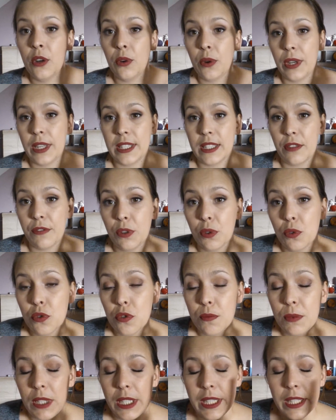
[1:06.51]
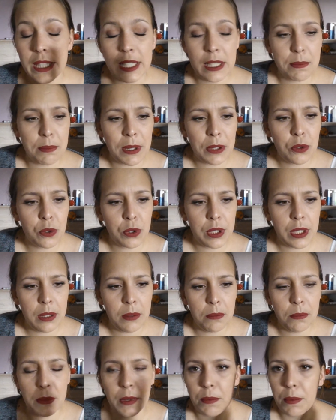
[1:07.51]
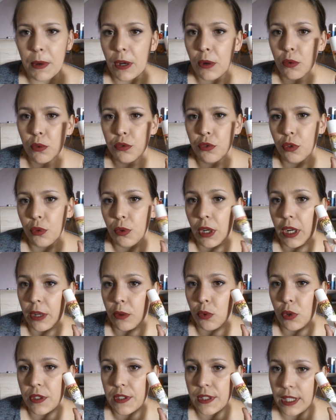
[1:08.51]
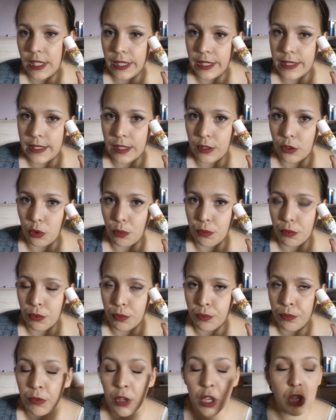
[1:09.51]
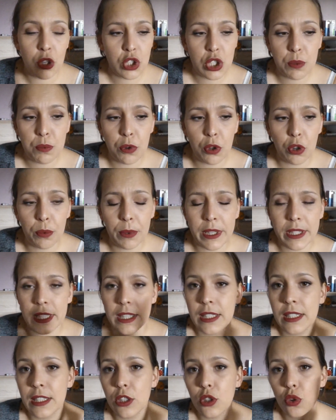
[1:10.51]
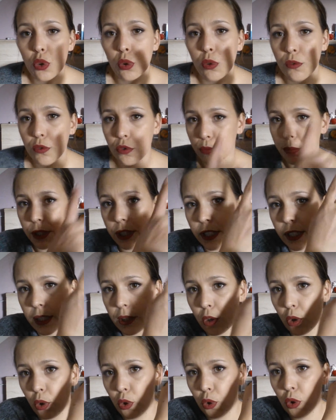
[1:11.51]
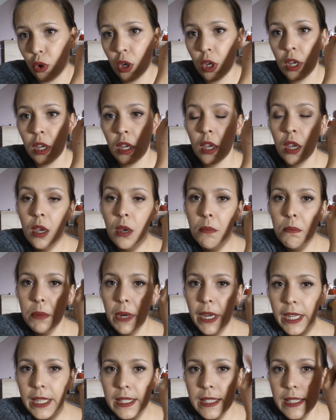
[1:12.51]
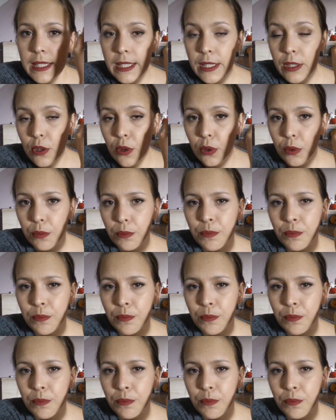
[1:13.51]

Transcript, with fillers: Ouais, ça fait 11 ml c'est pas donné, mais par contre, euh, voilà quoi, c'est top. Je sais plus combien c'est. Si je trouve, je vous mettrai euh, par ici, euh,